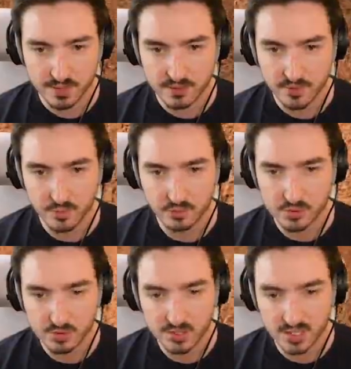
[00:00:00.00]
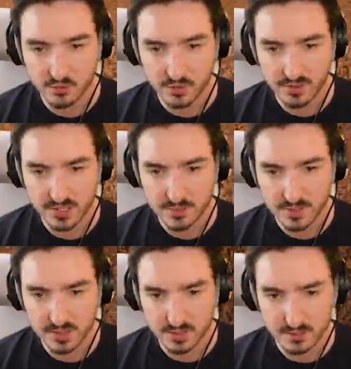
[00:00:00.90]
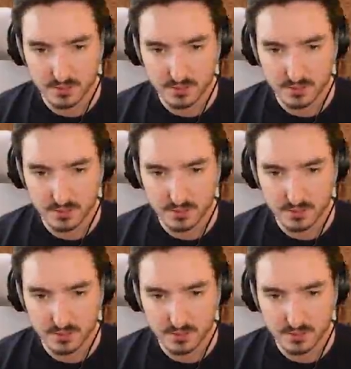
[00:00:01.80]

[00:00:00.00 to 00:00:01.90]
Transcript: On va prendre de ce côté là, on va freiner bien.